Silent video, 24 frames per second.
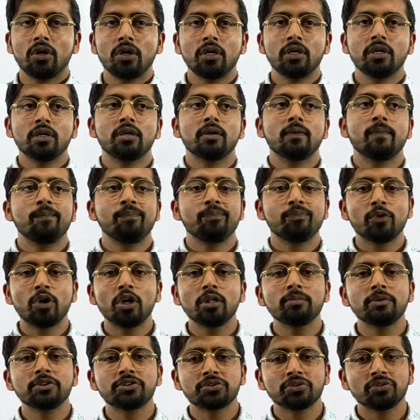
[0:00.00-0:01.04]
और
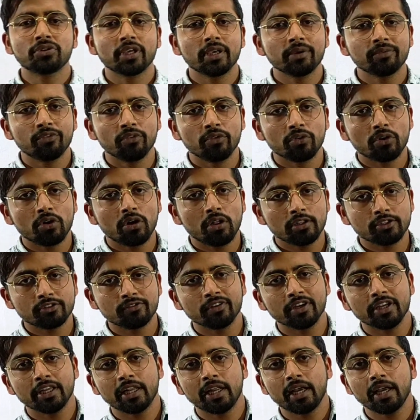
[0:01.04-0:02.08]
बहुत बच्चों के फ़ोन कॉल्स
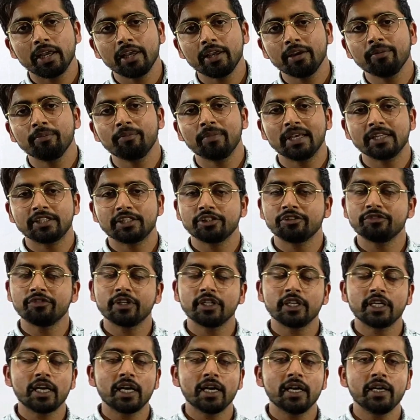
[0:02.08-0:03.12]
वगैरह आए मैसेज
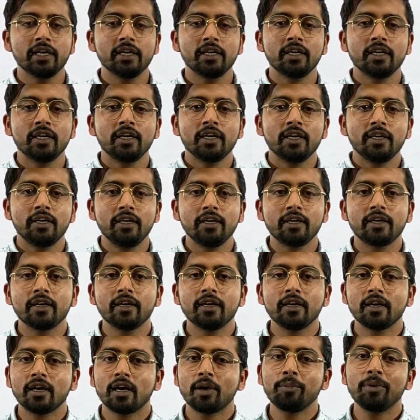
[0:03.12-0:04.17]
वगैरह आए ठीक
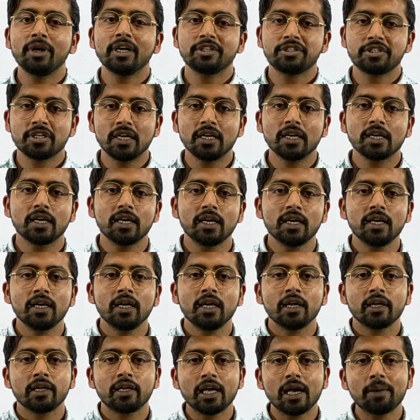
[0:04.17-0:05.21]
है हमें अच्छा लगा
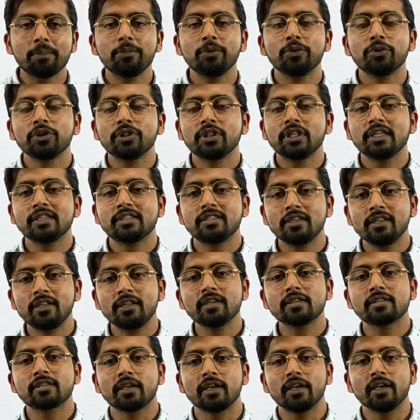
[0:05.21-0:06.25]
कि आप लोग इतने
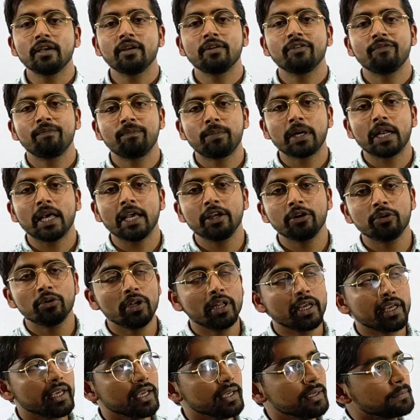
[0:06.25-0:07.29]
सीरियस हैं पढ़ाई को
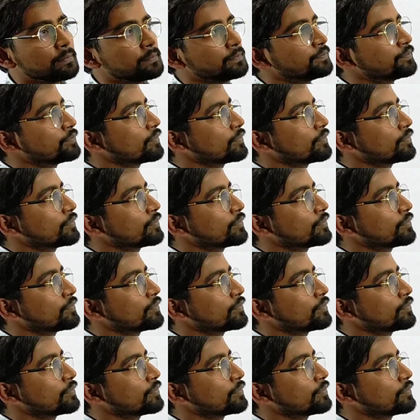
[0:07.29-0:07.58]
लेके